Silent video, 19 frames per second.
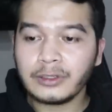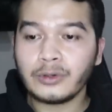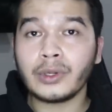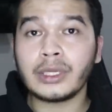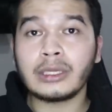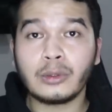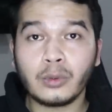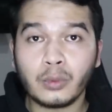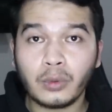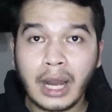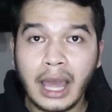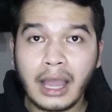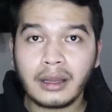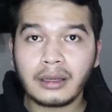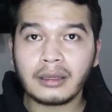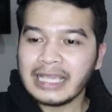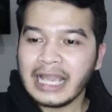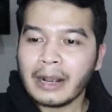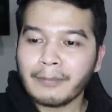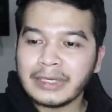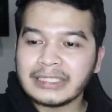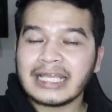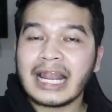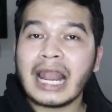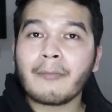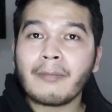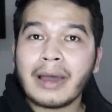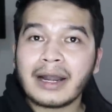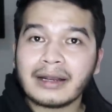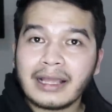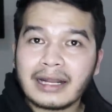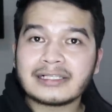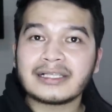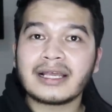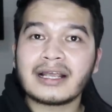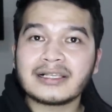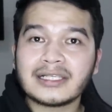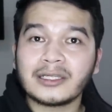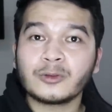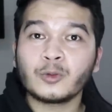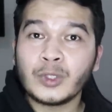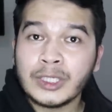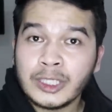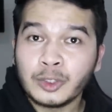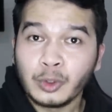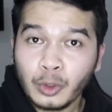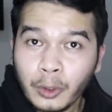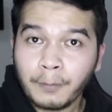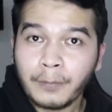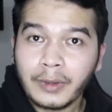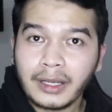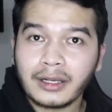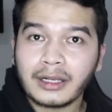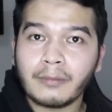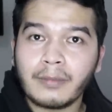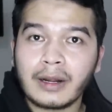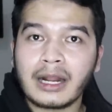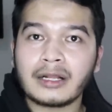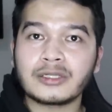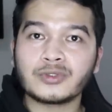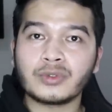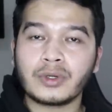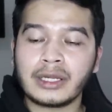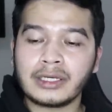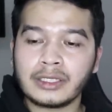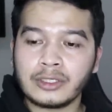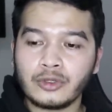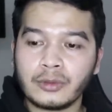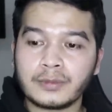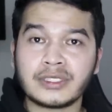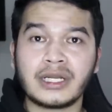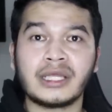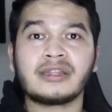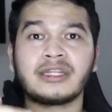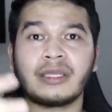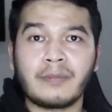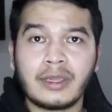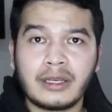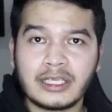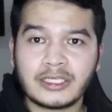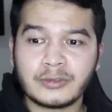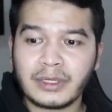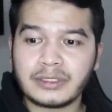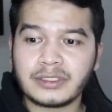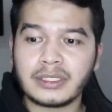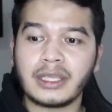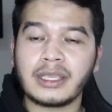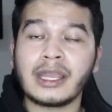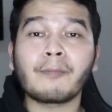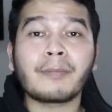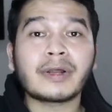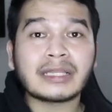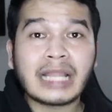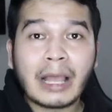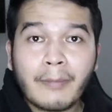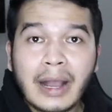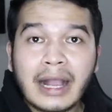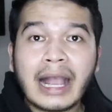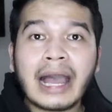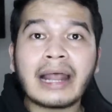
video ini ulang yang menyelamatkan salah satu hidup ya keberlangsungan hidup selain tim medis pastinya yang pertama